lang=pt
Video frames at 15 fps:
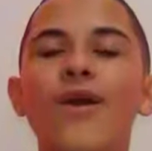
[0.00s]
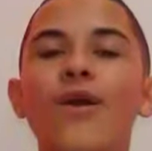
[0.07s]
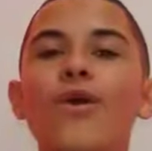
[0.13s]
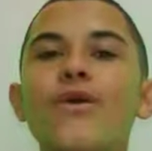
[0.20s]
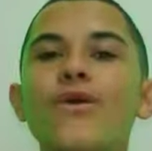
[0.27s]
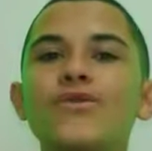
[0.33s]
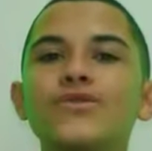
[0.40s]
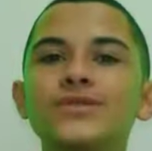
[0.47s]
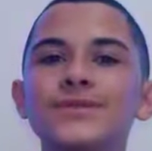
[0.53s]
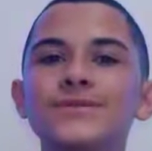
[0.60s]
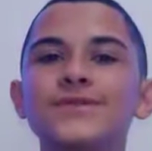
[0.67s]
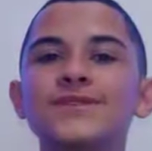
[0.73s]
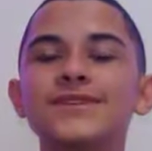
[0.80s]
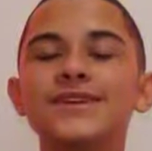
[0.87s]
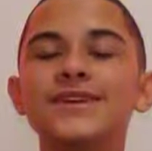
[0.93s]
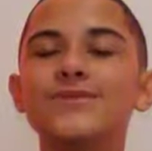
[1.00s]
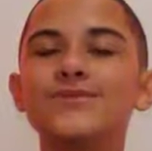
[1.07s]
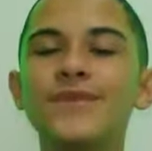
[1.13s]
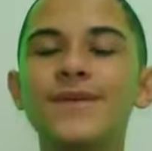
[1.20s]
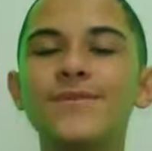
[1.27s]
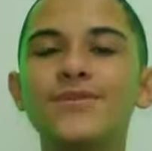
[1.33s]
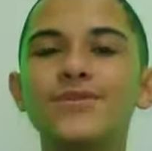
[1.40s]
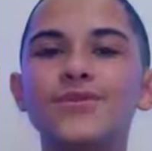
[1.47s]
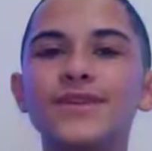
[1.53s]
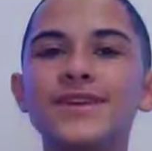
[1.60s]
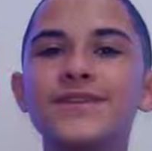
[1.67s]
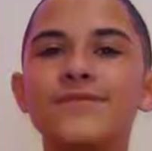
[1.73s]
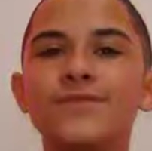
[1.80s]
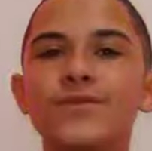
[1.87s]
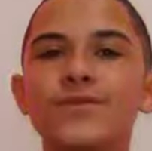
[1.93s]
Ou se você não tem muito
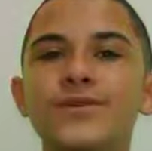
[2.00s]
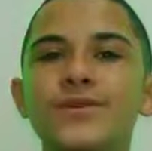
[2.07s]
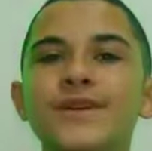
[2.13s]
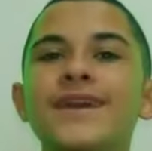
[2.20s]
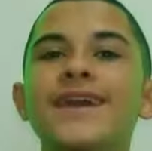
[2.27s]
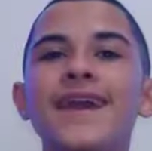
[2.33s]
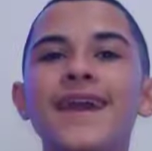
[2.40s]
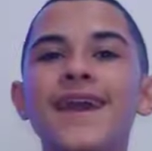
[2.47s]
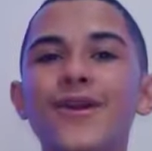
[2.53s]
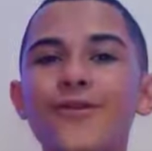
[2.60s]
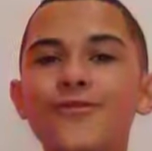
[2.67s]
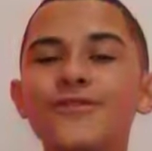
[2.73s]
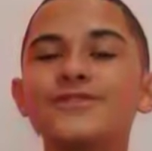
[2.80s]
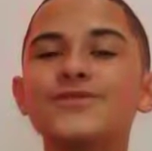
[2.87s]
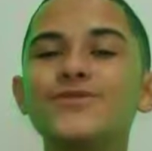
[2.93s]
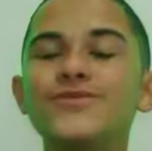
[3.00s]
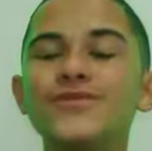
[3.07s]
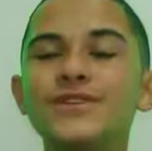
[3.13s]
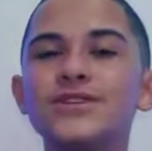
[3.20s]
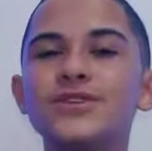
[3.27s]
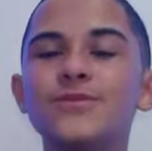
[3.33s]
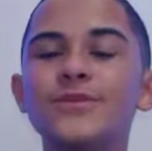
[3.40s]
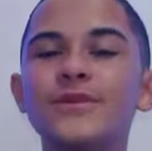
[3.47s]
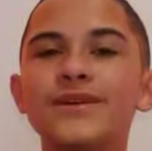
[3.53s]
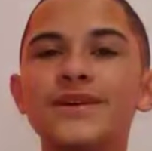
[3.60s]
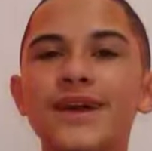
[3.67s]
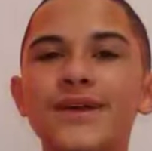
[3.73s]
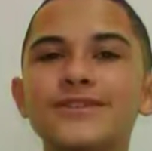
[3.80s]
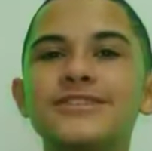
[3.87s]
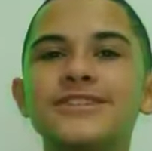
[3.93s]
livro, eu fiz um vídeo no meu
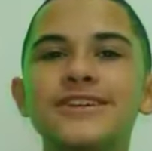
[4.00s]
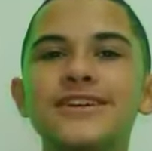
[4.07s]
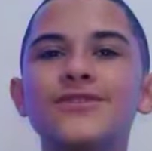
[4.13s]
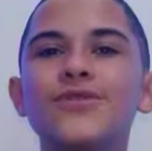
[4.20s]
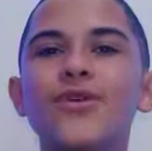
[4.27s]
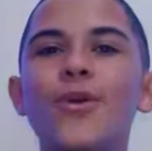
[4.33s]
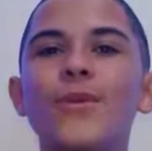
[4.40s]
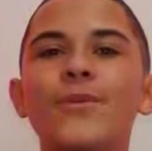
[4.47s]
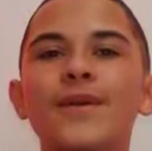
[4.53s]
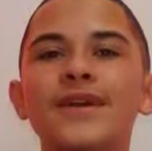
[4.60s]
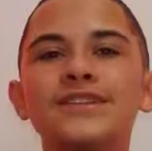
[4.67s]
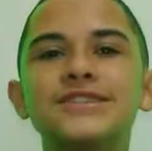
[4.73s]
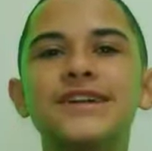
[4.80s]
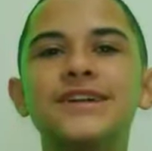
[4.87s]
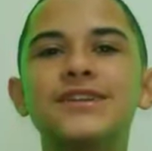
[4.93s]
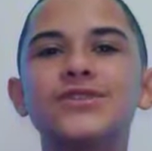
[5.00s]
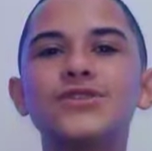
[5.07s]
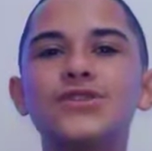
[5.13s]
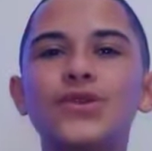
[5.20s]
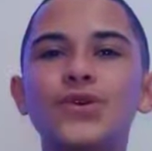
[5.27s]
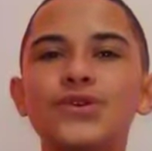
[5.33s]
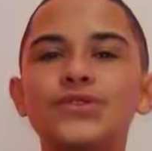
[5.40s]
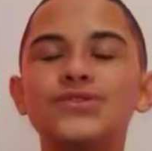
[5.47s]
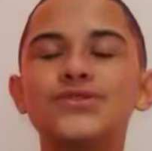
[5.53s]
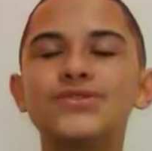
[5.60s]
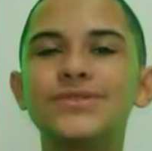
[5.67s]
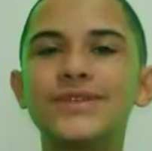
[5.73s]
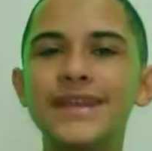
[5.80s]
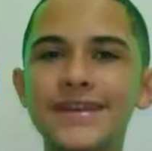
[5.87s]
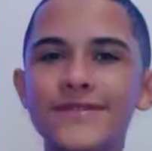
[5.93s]
canal ensinando como baixar todos
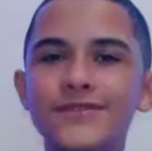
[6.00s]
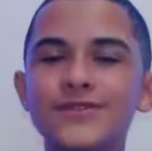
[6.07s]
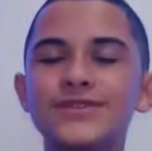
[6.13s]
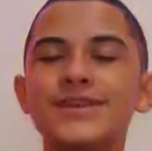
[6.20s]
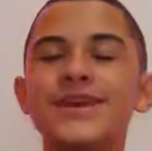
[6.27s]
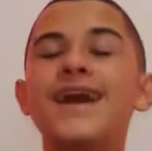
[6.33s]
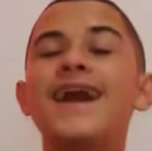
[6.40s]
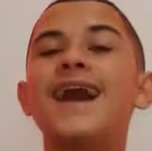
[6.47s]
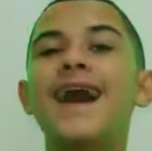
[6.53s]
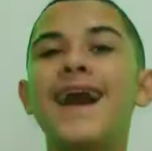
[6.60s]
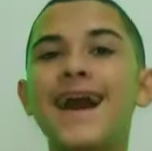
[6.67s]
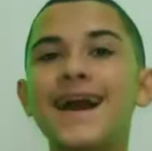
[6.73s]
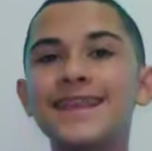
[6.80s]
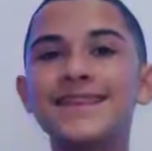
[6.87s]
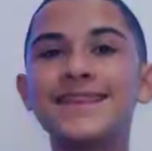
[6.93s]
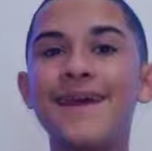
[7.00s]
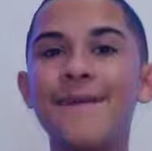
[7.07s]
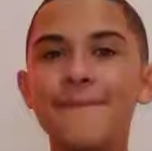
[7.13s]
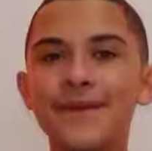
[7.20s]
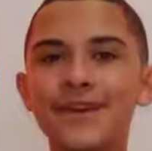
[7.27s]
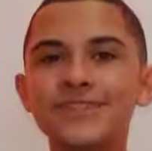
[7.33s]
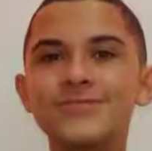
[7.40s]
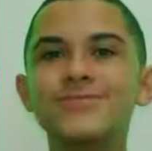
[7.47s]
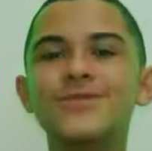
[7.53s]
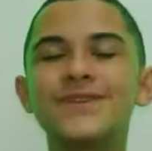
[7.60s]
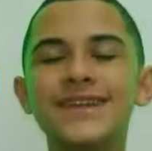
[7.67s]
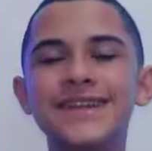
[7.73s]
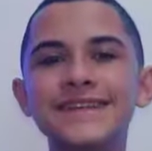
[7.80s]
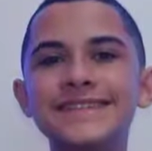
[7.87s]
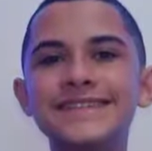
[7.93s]
os livros, até
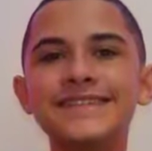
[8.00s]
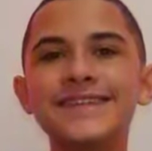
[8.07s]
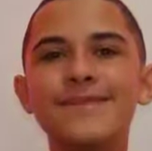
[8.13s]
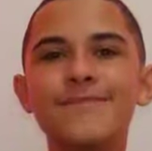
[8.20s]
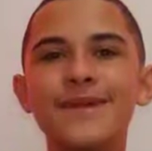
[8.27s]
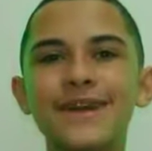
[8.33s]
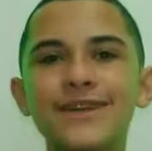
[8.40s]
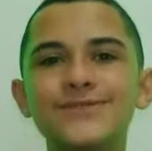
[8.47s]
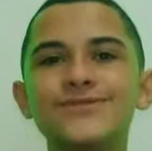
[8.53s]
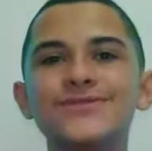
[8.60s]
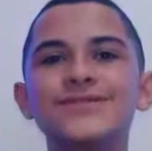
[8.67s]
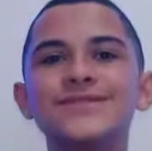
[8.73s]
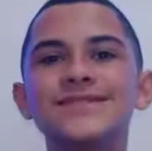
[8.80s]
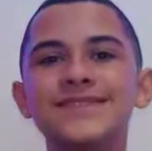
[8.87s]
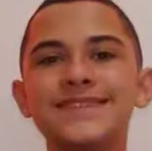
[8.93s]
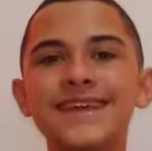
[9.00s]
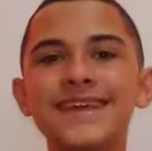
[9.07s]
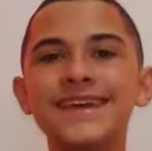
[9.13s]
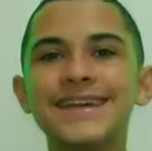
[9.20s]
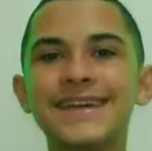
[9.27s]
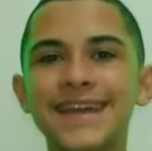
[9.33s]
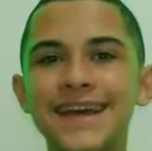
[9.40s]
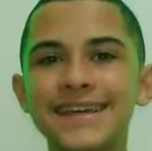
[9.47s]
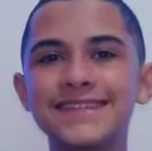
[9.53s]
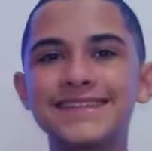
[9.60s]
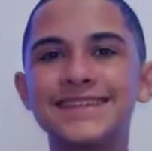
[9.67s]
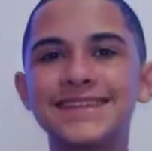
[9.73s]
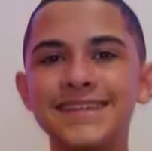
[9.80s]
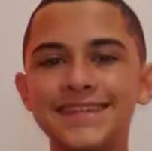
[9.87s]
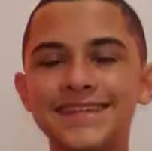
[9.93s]
mesmo lançamentos de
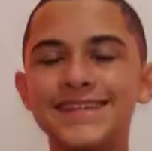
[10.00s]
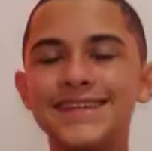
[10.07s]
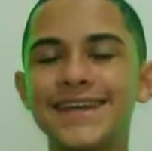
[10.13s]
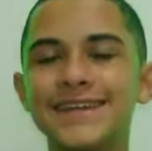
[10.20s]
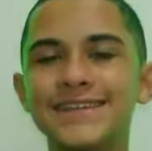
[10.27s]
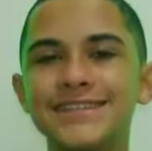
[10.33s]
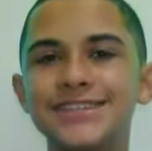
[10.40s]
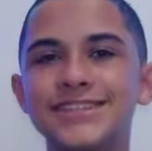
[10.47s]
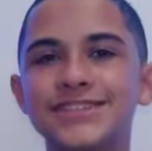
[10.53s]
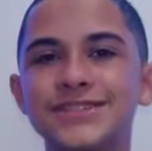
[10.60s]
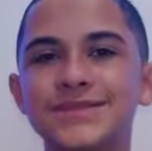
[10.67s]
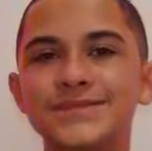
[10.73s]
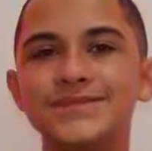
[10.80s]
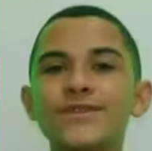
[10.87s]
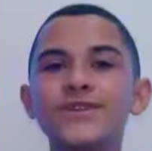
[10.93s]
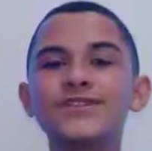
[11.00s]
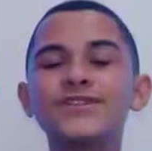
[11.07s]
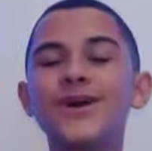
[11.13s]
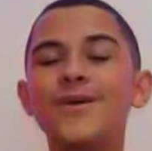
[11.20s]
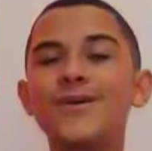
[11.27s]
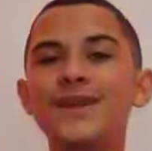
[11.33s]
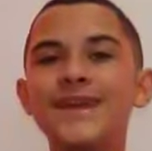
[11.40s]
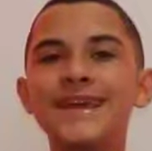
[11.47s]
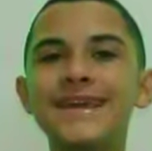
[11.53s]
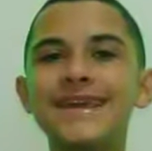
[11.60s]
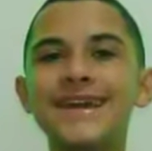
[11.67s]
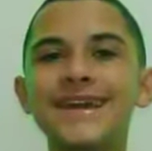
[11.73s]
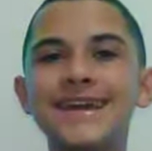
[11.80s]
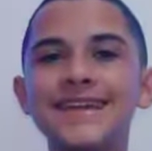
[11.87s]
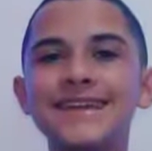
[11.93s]
graça na internet. Vou deixar o
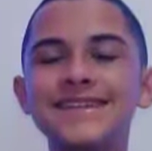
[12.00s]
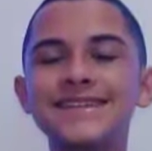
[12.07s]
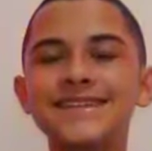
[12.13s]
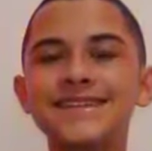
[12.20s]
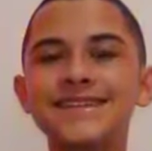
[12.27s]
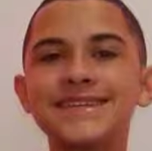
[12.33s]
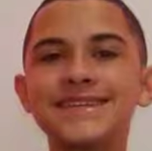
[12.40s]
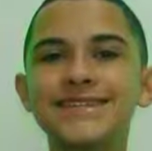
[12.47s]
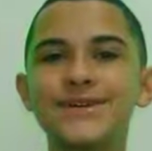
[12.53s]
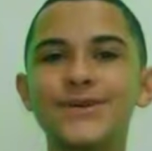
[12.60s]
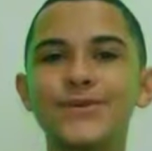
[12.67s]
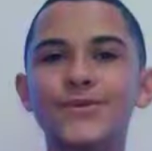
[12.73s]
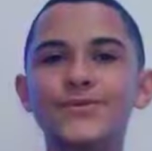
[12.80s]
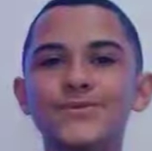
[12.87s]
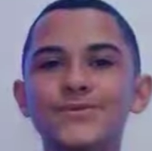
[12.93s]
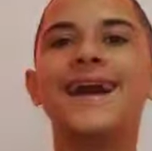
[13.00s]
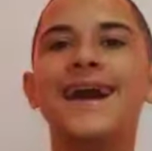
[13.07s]
link aqui na descrição.